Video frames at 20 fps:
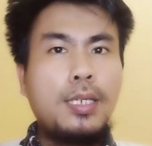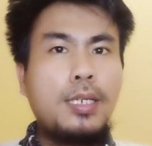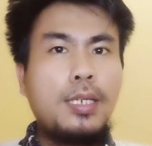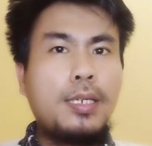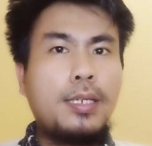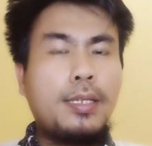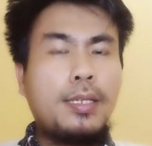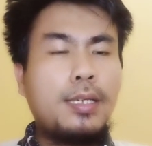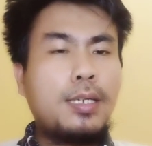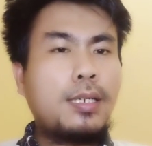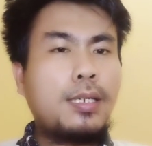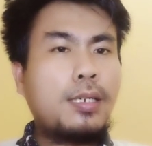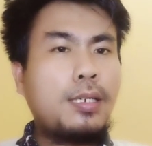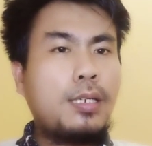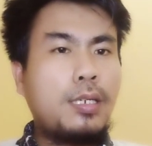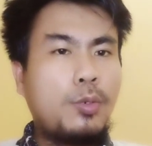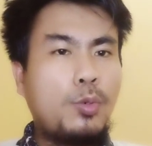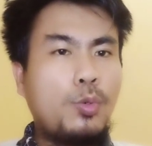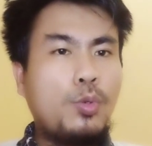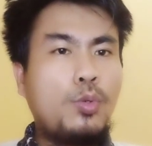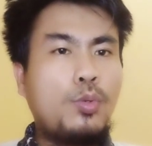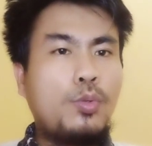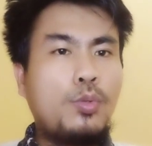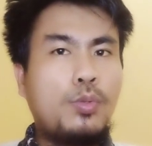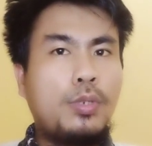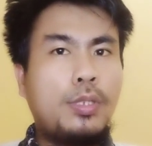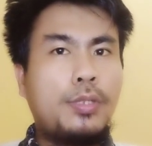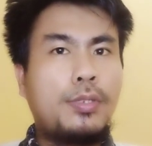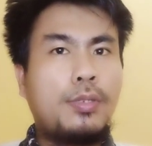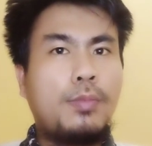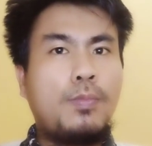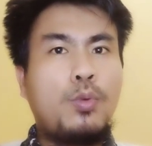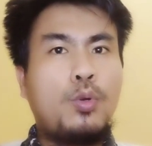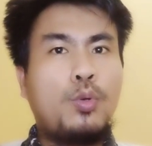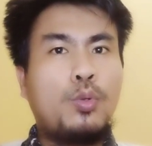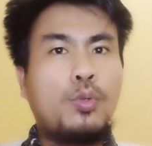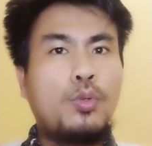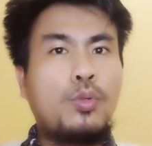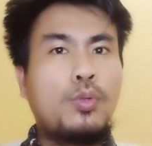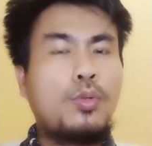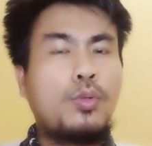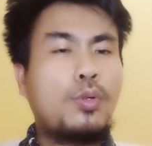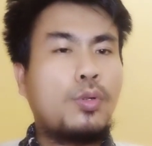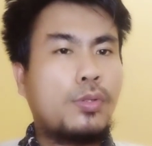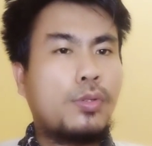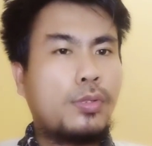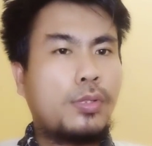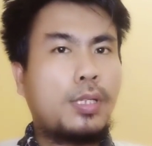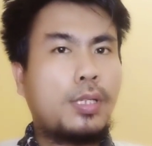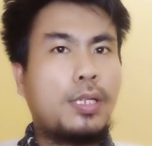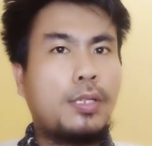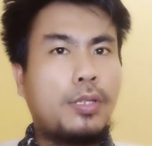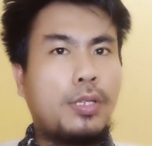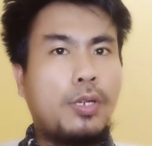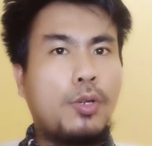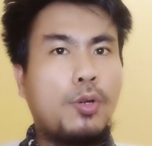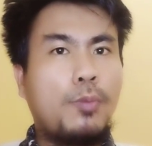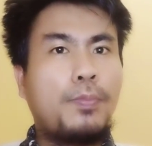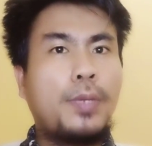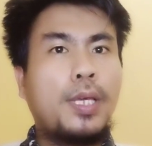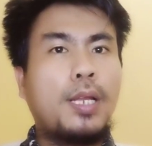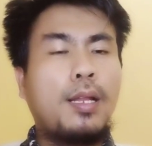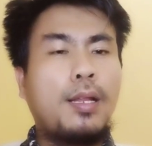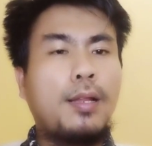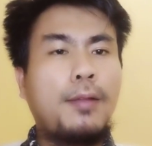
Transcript: yang dahulu disebut Konstantinopel.